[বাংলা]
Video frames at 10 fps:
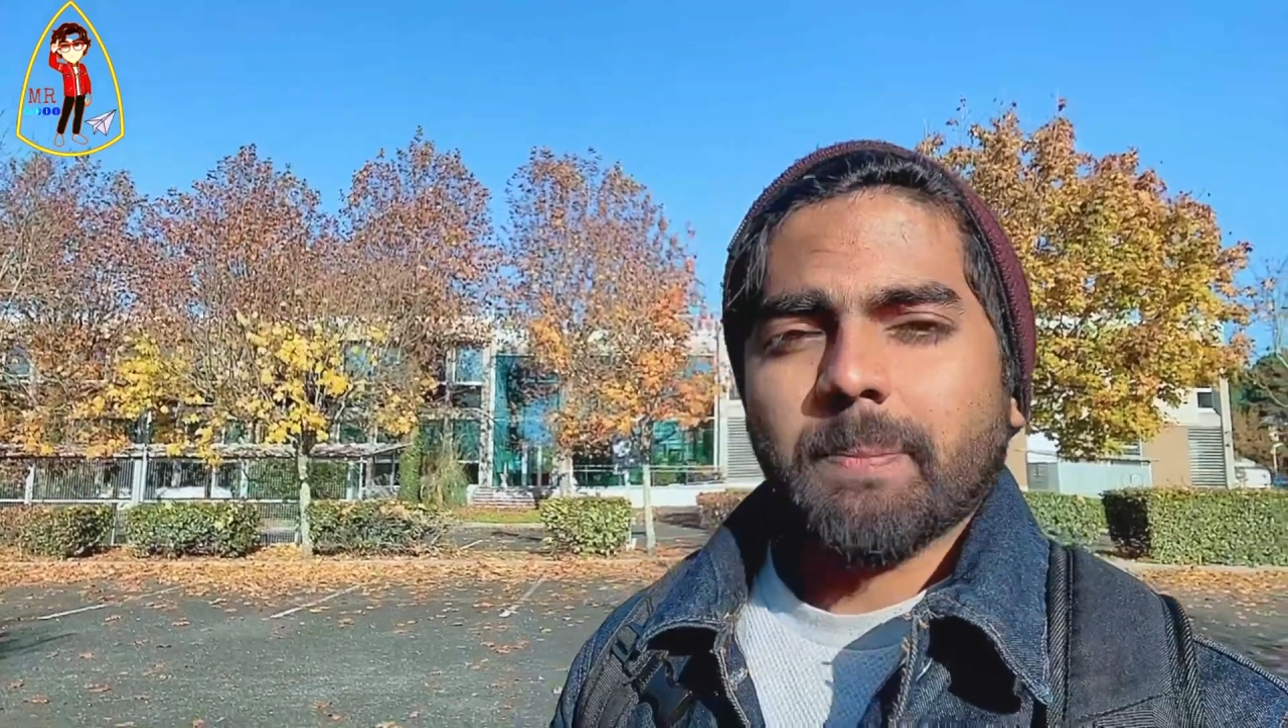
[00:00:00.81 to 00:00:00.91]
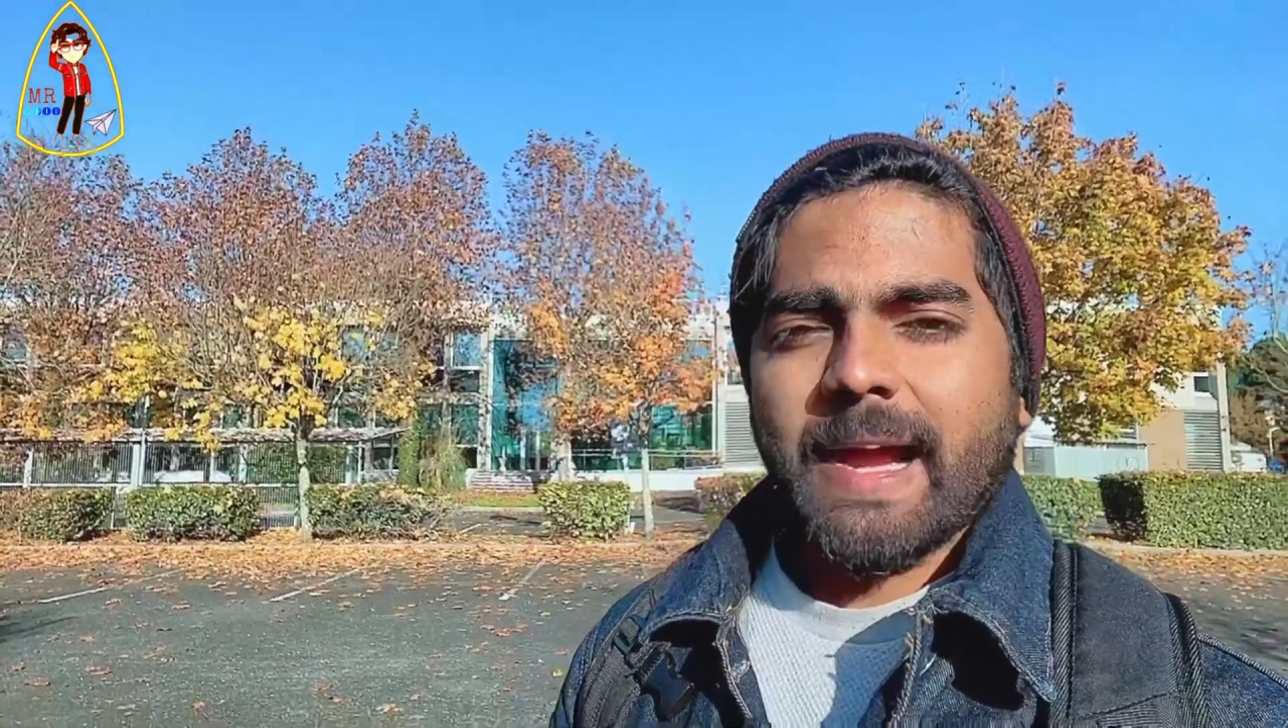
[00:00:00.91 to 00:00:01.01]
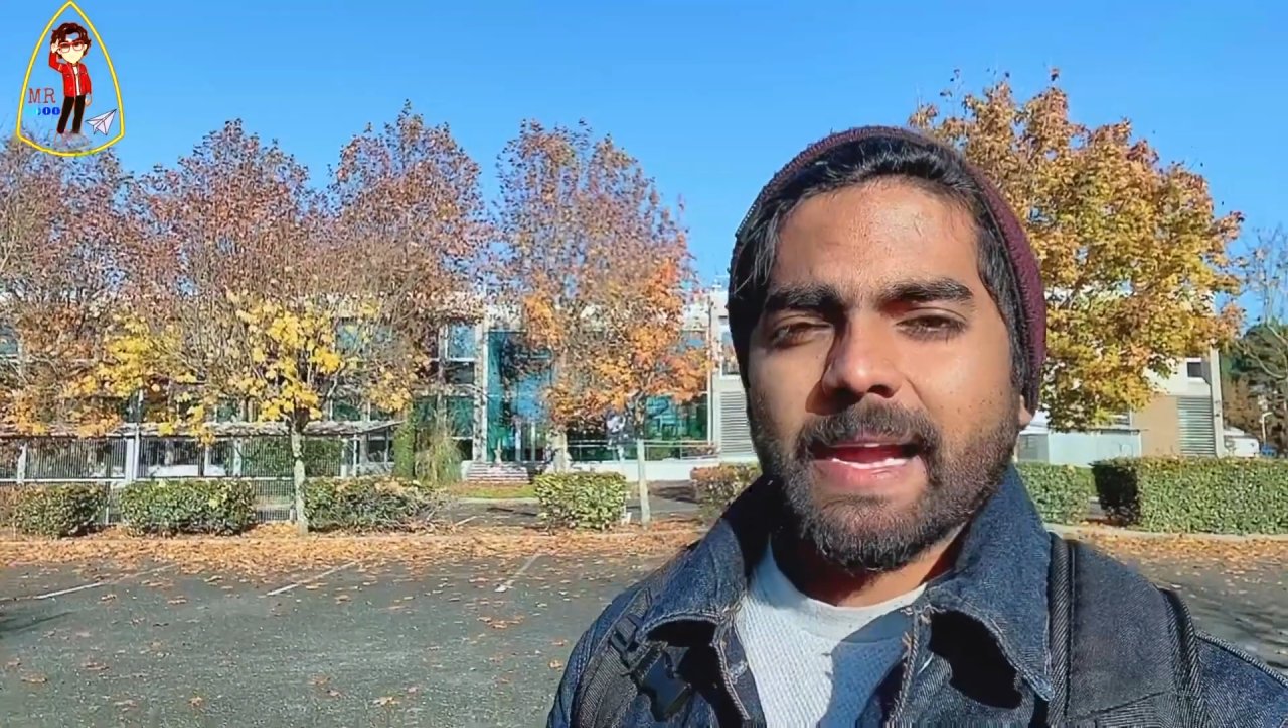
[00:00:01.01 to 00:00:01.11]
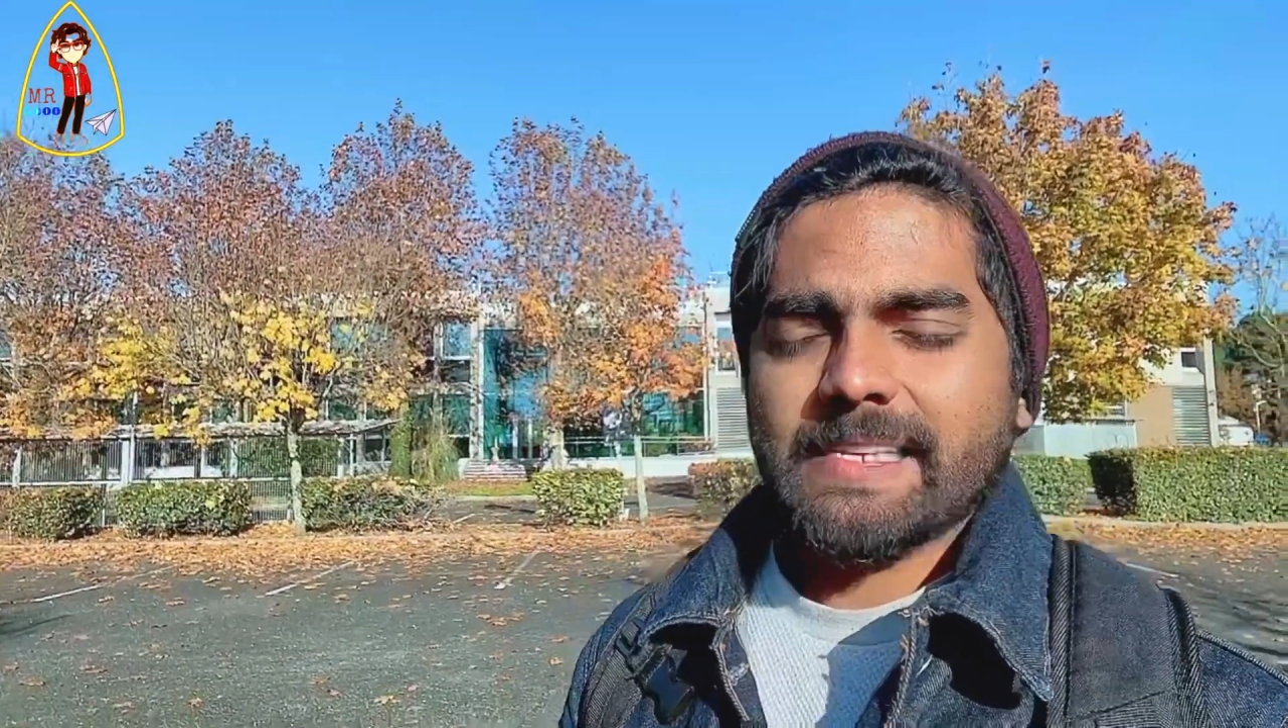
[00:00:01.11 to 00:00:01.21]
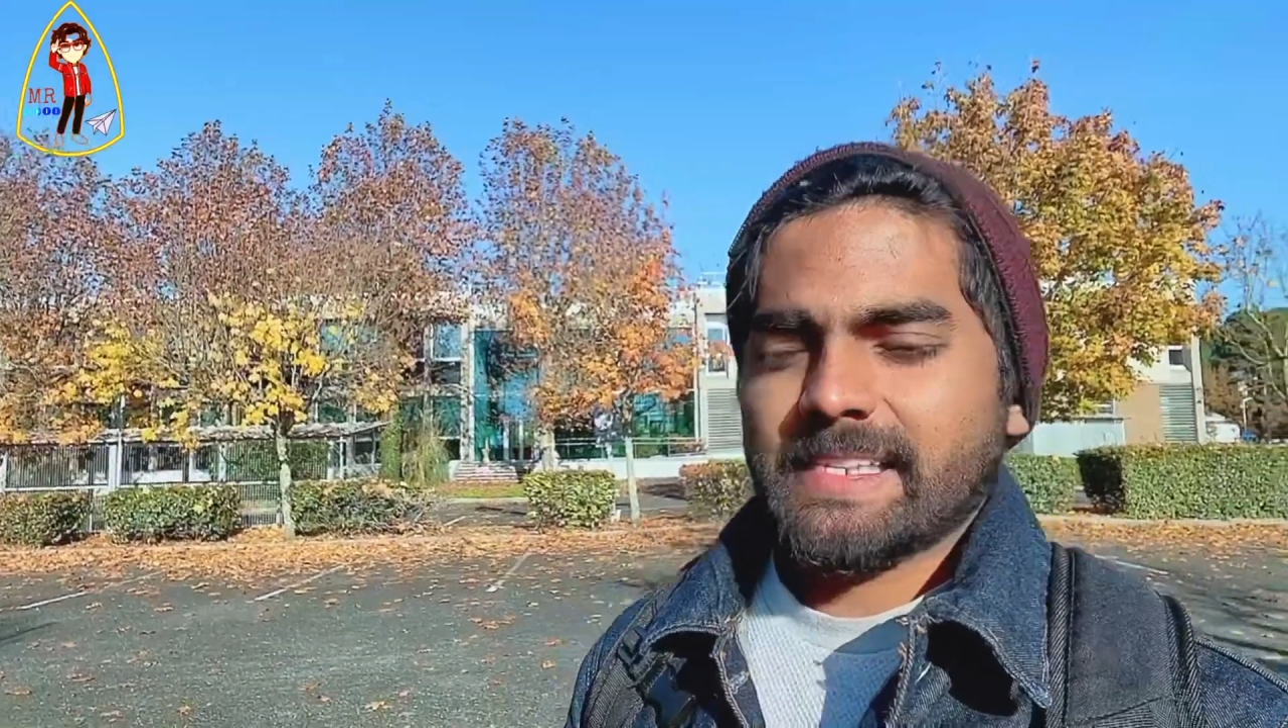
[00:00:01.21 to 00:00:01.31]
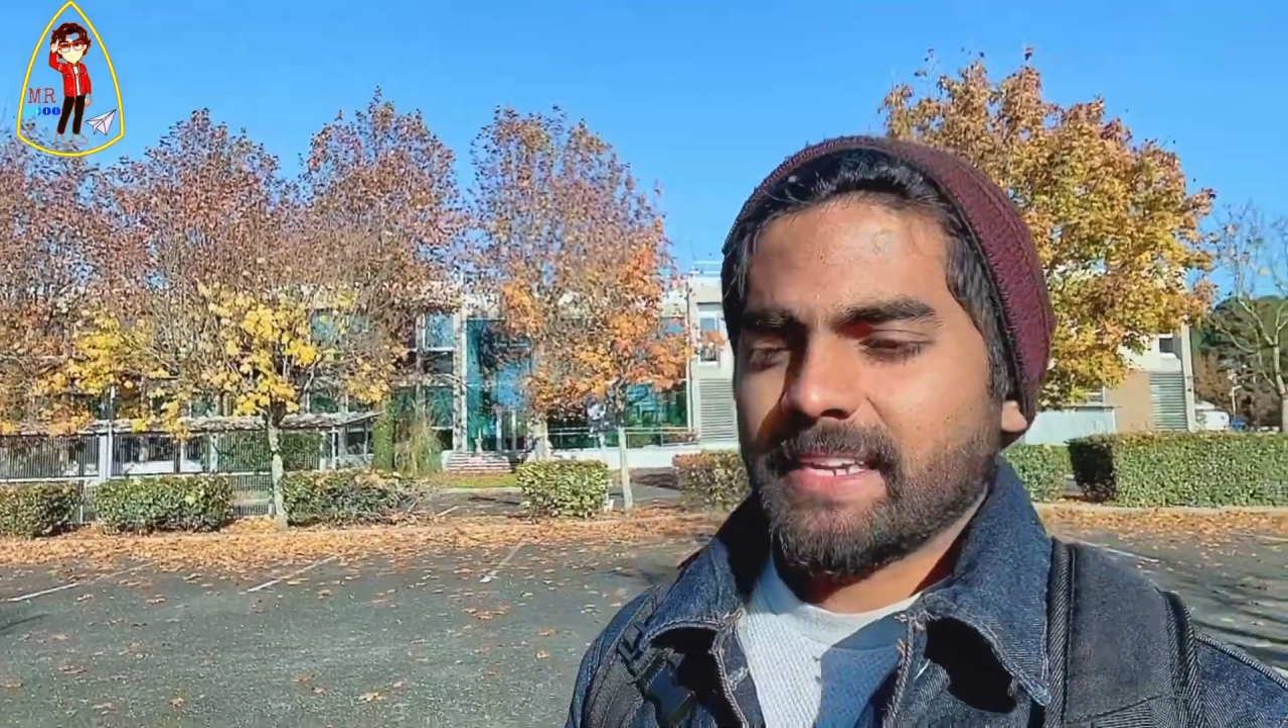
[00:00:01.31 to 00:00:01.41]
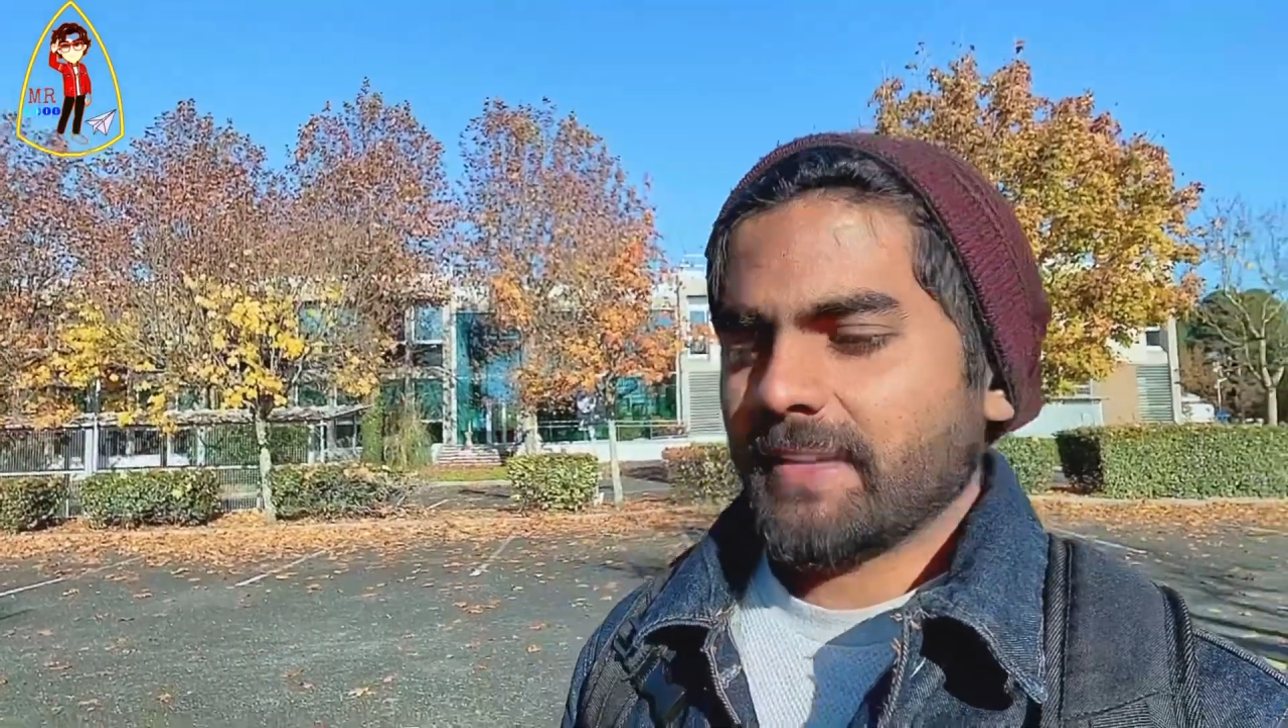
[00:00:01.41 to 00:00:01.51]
বাঙালিদের